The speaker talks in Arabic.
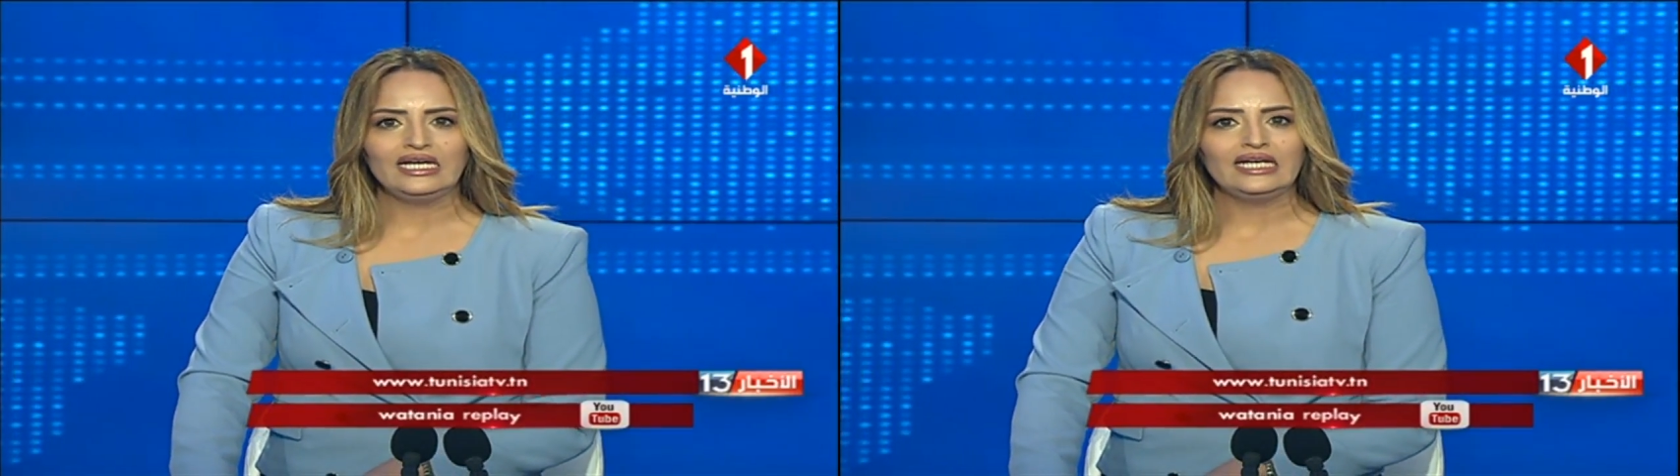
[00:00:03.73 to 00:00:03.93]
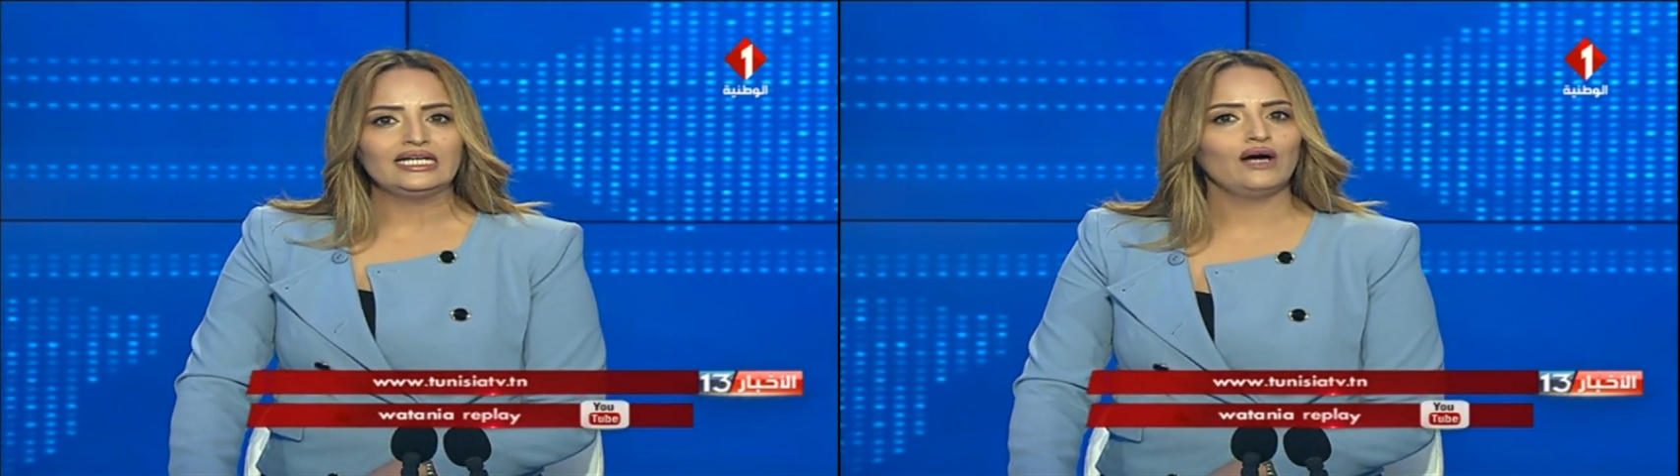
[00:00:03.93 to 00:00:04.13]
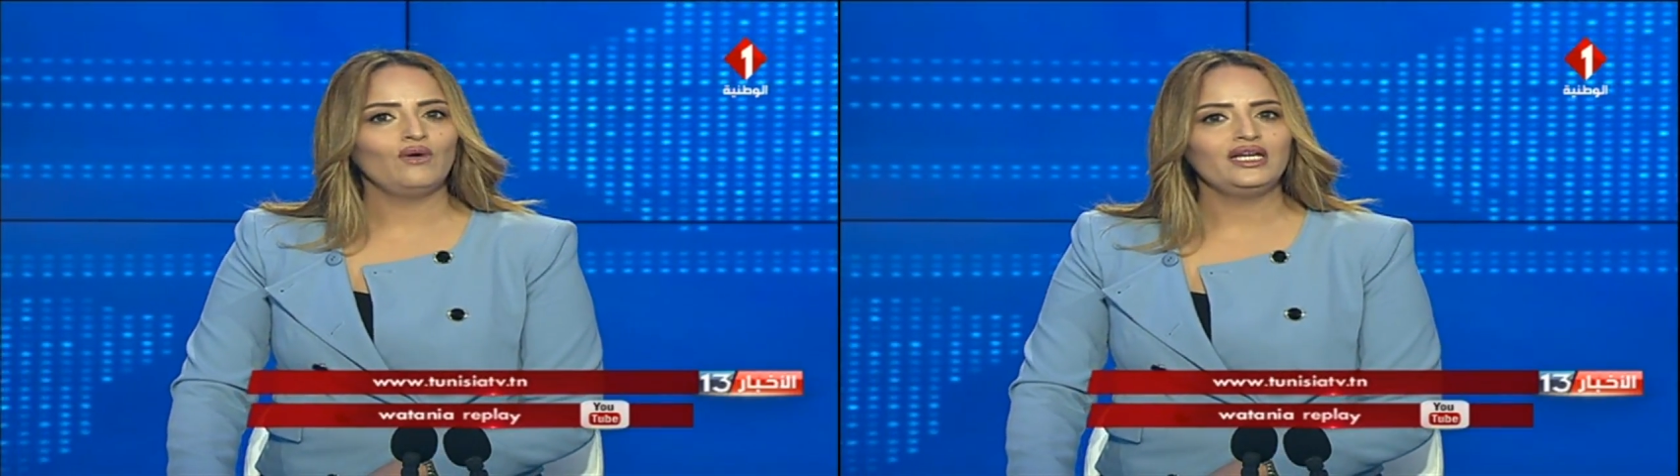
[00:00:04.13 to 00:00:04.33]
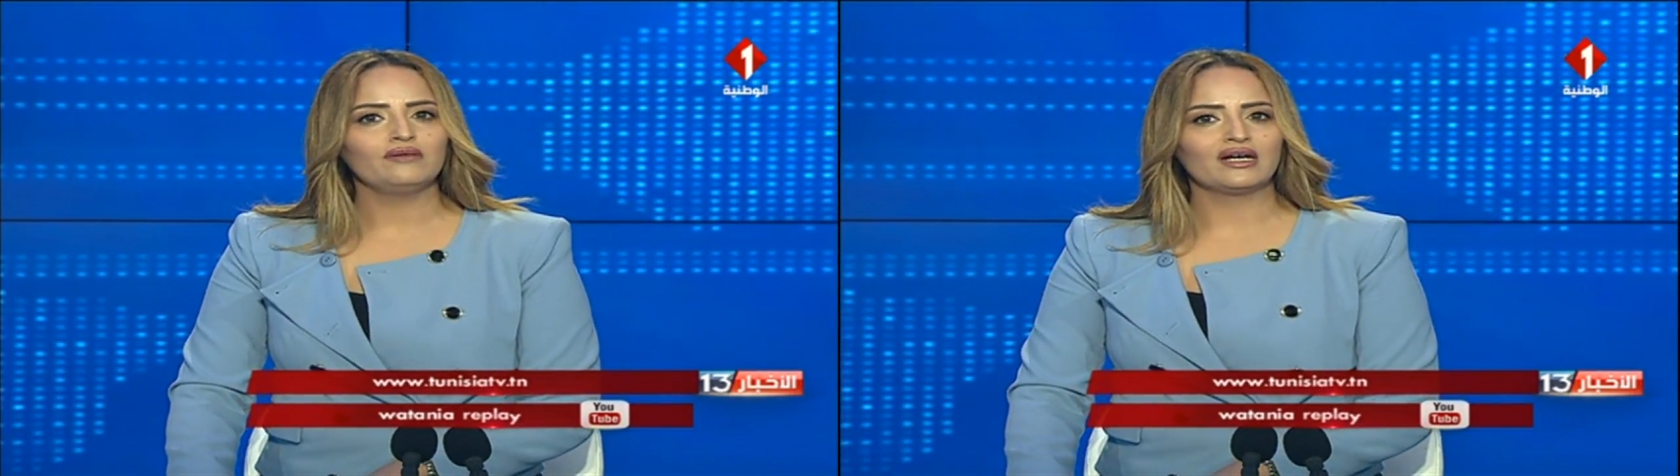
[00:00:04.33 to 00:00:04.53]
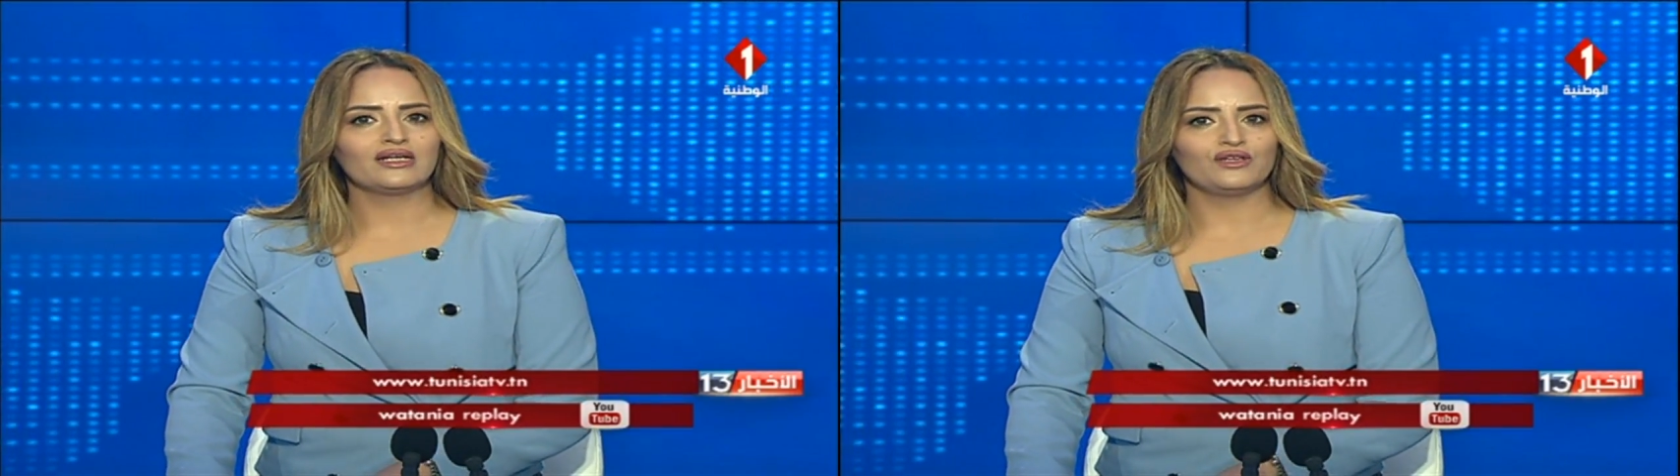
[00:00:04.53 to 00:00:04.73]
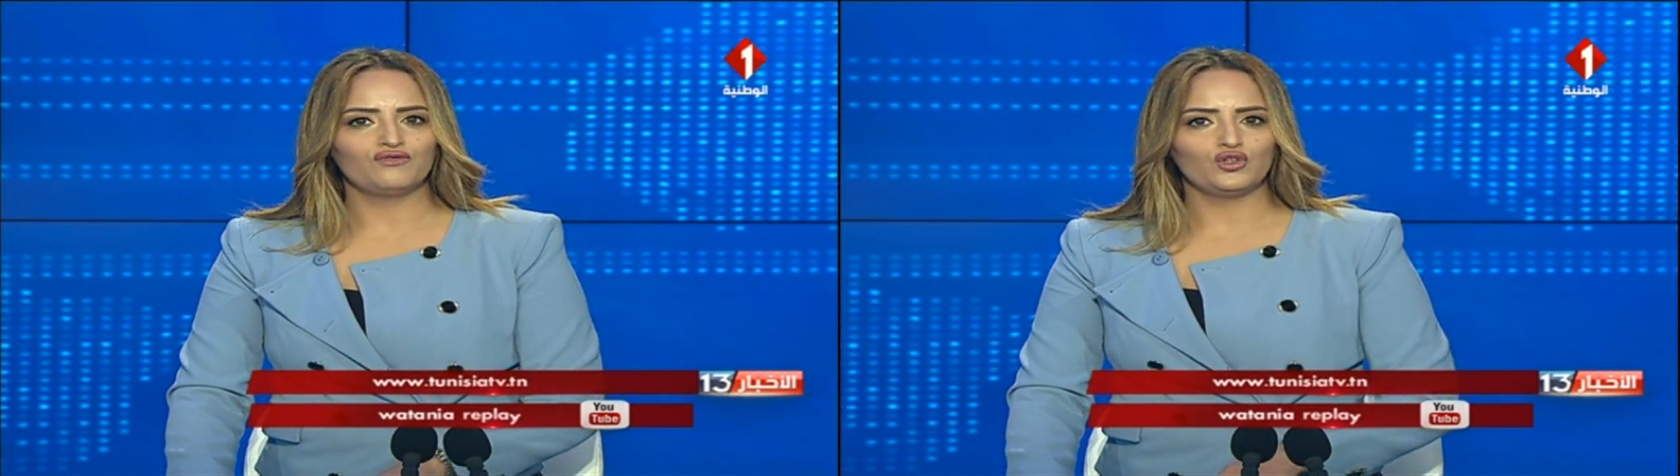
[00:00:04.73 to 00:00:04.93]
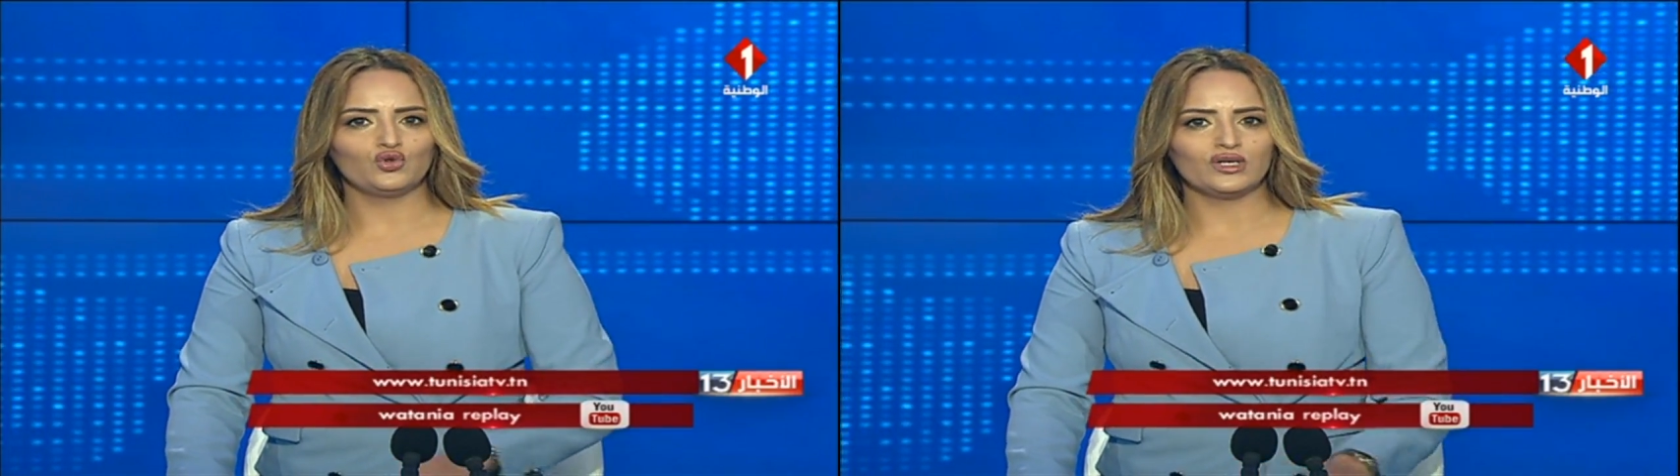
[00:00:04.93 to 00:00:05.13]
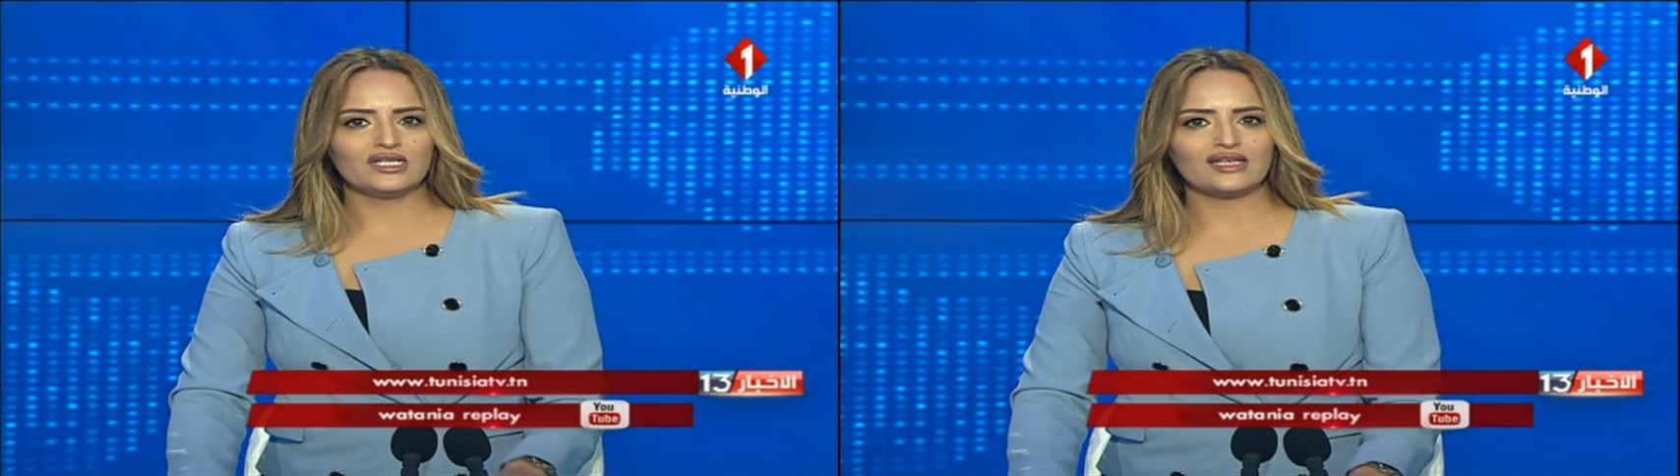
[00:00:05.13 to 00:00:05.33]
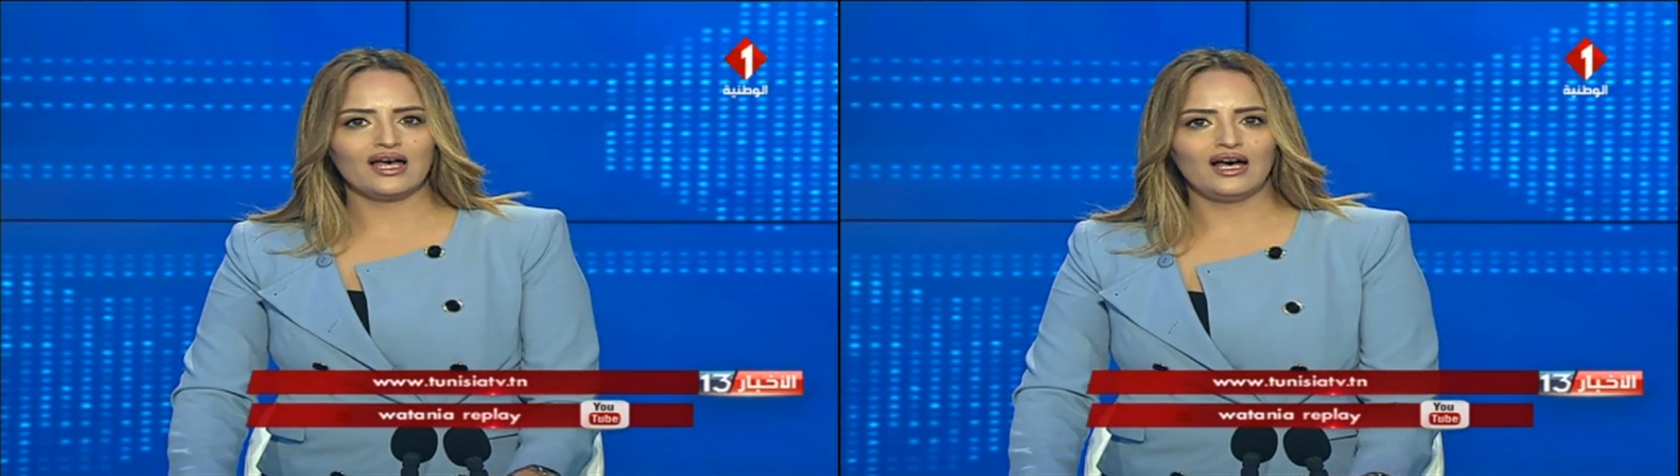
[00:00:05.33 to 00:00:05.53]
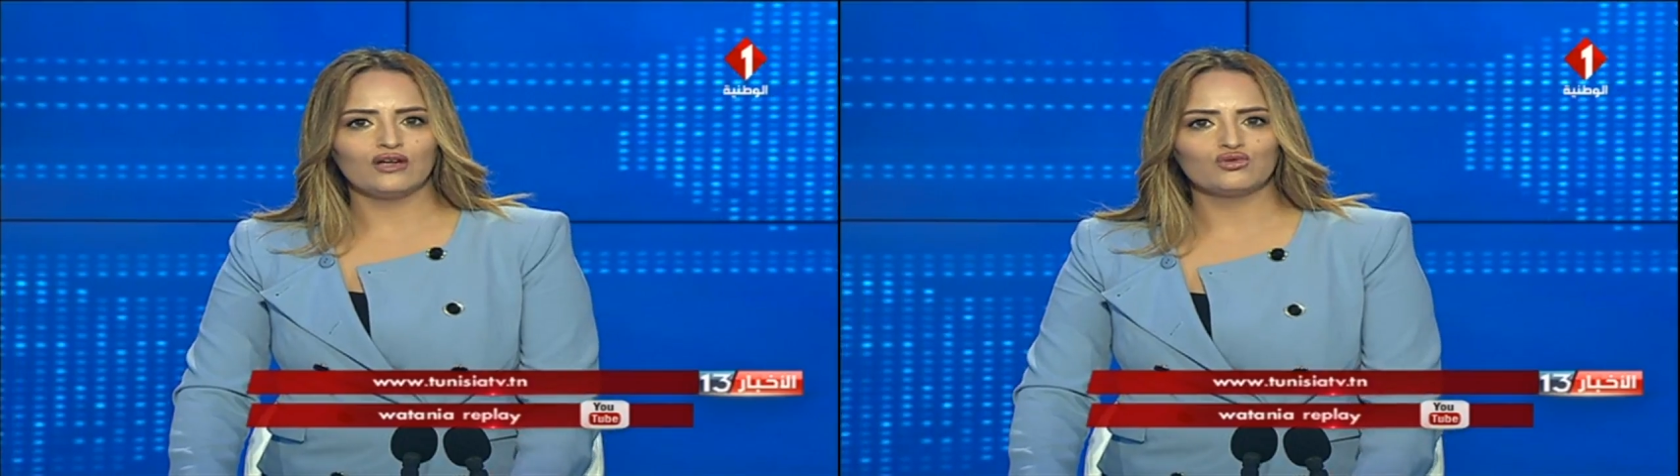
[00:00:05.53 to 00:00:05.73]
لأول مرة في تونس
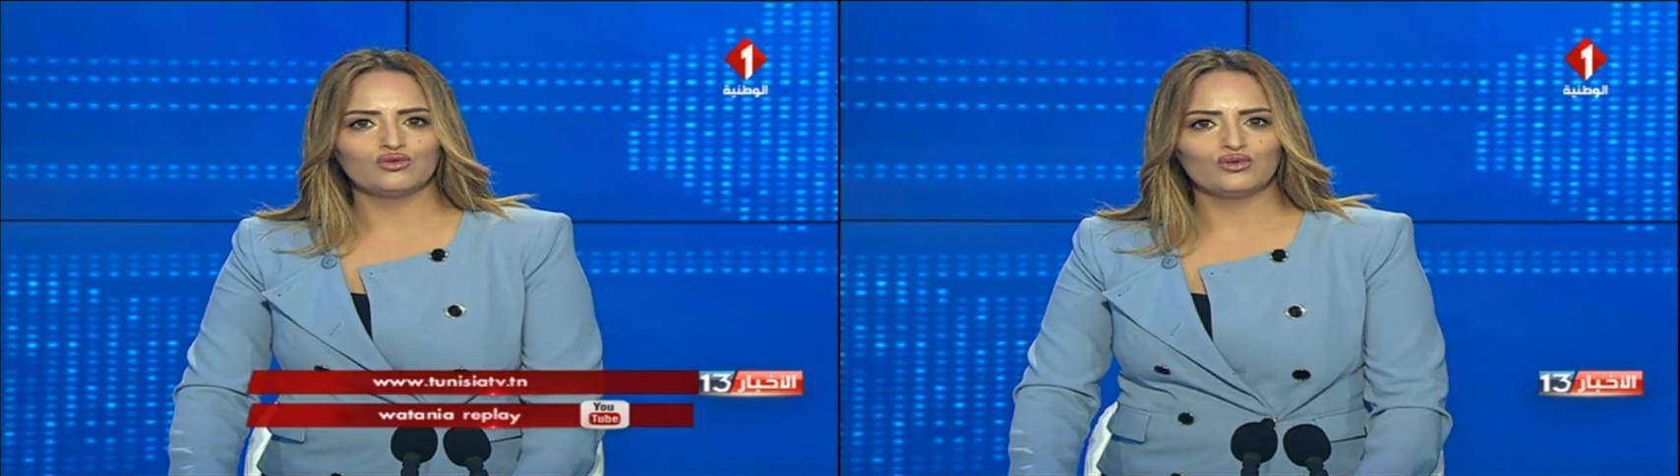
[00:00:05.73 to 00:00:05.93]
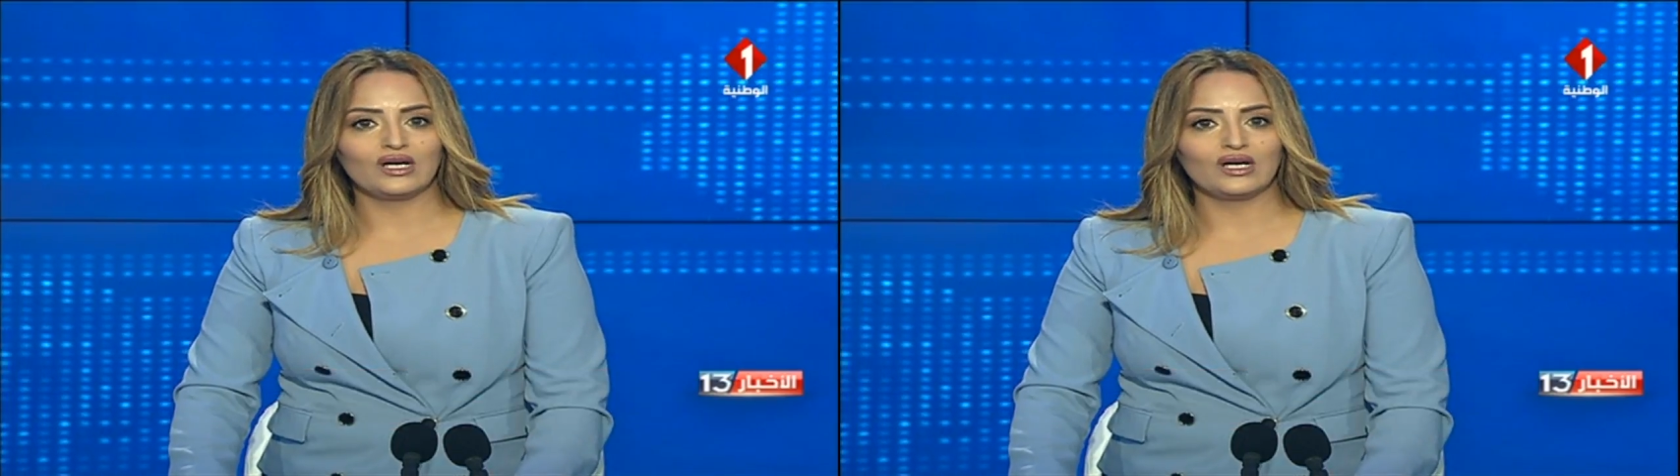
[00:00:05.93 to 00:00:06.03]
قاعة